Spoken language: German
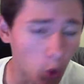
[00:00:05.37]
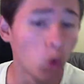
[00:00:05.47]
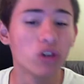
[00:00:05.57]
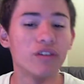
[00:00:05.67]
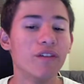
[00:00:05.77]

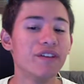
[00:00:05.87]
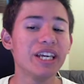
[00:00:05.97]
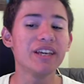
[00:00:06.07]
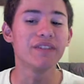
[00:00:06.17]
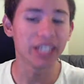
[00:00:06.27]
und
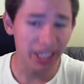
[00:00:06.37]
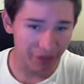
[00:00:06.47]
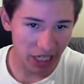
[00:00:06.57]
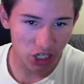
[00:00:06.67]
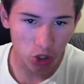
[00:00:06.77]
wie, ihr
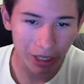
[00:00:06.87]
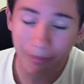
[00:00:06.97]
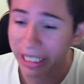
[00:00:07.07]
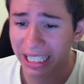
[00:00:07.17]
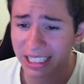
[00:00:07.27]
vielleicht schon
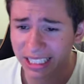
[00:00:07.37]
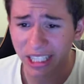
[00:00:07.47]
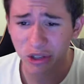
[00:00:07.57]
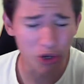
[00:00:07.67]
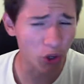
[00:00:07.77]
im Titel
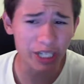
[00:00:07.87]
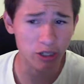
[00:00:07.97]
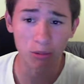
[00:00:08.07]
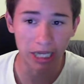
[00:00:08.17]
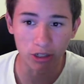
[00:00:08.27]
sehen könnt, heute
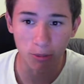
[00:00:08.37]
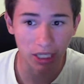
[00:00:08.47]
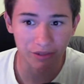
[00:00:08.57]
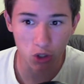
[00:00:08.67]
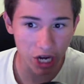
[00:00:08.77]
kommt kein
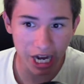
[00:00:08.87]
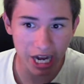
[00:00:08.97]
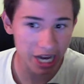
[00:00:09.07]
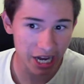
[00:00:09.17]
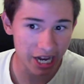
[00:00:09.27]
normales Video, nee, nee,
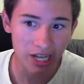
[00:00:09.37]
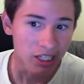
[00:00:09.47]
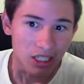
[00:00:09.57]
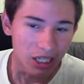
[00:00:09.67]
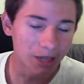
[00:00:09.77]
nee, nee, nee.
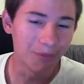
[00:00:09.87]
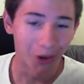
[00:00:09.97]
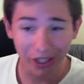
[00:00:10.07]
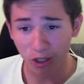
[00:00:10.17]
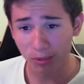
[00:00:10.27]
Ähm,
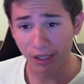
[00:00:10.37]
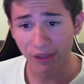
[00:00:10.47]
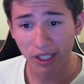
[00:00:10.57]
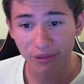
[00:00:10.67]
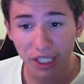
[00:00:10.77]
heute kommt
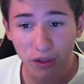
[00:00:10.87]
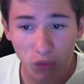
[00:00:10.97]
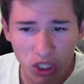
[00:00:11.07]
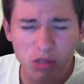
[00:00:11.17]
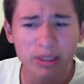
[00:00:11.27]
einfach ein Video,
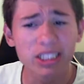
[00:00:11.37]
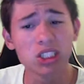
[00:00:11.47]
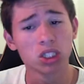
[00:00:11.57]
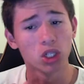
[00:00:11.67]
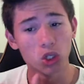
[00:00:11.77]
wo ich ein bisschen
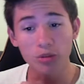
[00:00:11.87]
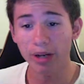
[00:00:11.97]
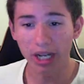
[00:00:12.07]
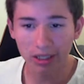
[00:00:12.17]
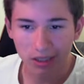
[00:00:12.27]

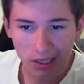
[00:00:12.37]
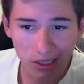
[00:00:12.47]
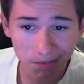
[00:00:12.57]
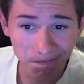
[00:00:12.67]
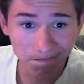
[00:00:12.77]
über halt
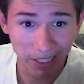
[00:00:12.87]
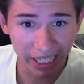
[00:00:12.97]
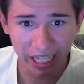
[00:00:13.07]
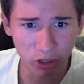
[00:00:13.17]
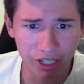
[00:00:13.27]
ähm, meine
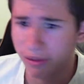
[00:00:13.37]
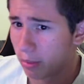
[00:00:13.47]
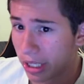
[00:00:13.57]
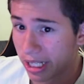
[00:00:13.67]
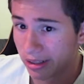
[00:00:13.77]
inaktiven
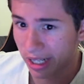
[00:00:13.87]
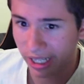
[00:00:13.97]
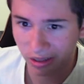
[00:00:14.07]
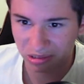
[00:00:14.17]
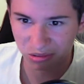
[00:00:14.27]
Abonnenten
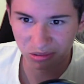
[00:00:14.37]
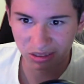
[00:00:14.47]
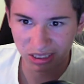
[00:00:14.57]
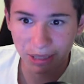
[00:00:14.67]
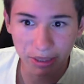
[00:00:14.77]
rede, also
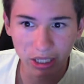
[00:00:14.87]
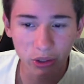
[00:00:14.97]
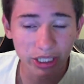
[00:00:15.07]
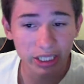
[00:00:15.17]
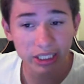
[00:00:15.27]
es gibt ja
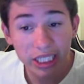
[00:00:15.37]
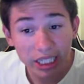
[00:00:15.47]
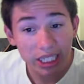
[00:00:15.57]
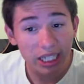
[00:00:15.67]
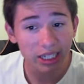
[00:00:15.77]
Leute,
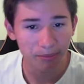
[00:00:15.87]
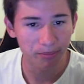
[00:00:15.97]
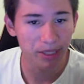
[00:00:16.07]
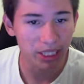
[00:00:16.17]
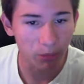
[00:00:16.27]
die äh,
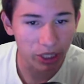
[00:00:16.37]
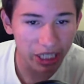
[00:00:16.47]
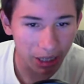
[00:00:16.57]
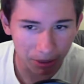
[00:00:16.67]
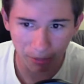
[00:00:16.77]
mich
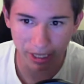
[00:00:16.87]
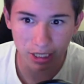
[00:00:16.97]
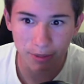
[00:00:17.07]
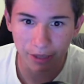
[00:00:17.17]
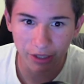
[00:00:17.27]
abonniert haben, aber
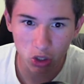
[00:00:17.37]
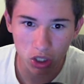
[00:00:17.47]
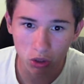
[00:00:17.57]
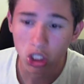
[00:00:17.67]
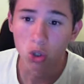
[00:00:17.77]
nicht meine Videos
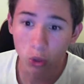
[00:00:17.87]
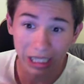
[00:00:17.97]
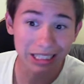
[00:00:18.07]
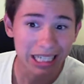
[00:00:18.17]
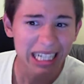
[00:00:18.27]
schauen und
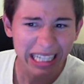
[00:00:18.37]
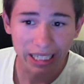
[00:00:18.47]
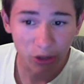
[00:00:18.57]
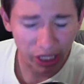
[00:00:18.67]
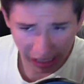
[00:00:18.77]
das ist
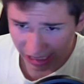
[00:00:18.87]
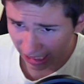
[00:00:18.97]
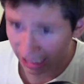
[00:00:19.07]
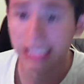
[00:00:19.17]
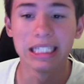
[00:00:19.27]
natürlich eine
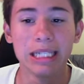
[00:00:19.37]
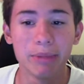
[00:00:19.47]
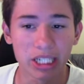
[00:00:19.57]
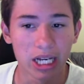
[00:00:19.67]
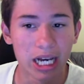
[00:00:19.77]
Sache, die
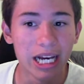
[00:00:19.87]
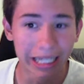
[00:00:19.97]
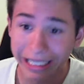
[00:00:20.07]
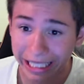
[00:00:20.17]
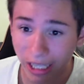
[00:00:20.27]
mich äh,
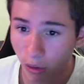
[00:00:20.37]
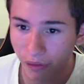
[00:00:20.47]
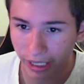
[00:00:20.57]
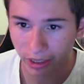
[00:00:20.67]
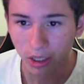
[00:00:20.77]
dezent
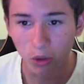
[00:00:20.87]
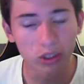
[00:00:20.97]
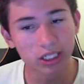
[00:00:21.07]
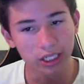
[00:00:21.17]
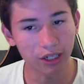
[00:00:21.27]
aufregt
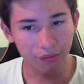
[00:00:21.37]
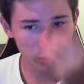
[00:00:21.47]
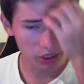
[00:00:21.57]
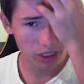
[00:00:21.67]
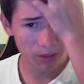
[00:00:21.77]
und
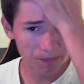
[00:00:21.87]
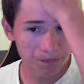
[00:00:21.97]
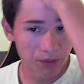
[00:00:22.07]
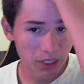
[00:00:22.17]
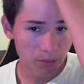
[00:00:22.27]
dafür ähm,
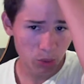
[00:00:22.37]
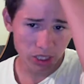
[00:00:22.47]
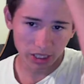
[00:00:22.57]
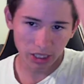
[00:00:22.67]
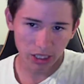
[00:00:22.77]

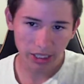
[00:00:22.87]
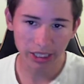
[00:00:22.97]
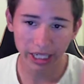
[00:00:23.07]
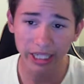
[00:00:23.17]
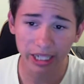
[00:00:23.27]
möchte ich halt
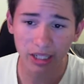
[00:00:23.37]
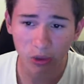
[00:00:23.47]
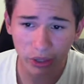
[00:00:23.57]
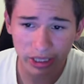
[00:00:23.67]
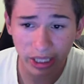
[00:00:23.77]
eine richtig
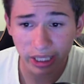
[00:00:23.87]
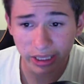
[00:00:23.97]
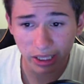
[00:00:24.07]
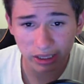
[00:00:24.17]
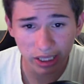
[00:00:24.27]
traurige Sache
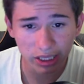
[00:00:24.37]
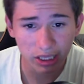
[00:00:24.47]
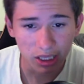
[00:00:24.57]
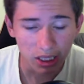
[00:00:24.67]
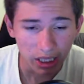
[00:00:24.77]
sagen, denn
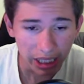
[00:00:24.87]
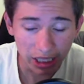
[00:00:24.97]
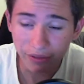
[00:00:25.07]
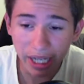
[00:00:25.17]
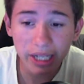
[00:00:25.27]

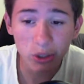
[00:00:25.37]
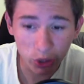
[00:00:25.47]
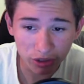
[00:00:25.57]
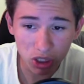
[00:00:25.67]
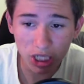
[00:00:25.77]
ich werde
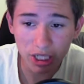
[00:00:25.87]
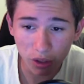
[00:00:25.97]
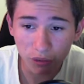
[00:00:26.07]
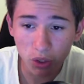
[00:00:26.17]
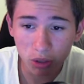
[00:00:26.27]
höchstwahrscheinlich
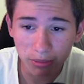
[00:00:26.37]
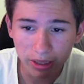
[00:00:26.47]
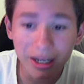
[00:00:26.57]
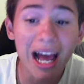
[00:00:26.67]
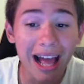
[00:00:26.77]
aufhören
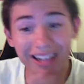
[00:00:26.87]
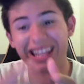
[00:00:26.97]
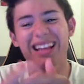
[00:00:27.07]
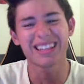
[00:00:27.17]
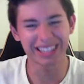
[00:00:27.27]
mit... Ah,
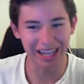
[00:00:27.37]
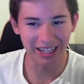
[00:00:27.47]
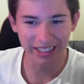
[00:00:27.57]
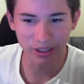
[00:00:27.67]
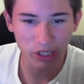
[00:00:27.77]
das ist ja
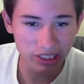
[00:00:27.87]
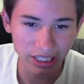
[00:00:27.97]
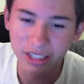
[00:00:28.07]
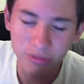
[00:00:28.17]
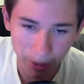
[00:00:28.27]
richtig rundig.
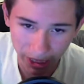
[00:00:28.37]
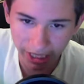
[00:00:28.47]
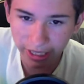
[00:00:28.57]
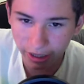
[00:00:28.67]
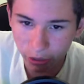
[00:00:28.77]
Nein, mache ich
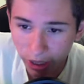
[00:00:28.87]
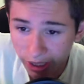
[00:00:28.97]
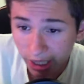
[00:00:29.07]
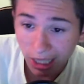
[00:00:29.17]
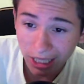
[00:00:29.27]
nicht, natürlich.
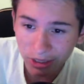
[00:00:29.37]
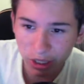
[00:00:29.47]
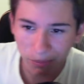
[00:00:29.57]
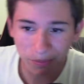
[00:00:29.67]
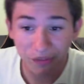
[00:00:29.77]
Also
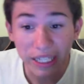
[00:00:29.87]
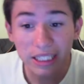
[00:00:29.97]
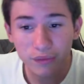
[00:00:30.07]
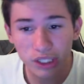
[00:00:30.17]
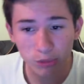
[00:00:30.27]
ich habe viel
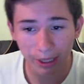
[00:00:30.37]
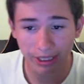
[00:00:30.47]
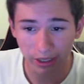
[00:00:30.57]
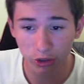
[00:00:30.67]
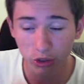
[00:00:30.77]
zu viel
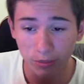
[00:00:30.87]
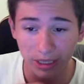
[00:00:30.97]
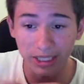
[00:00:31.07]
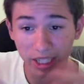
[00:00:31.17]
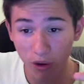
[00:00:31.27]
Spaß an YouTube,
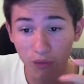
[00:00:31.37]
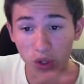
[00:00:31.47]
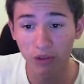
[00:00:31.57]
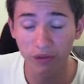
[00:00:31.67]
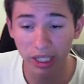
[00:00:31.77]
dass ich
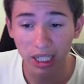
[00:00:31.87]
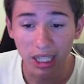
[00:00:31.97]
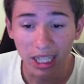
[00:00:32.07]
aufhören will.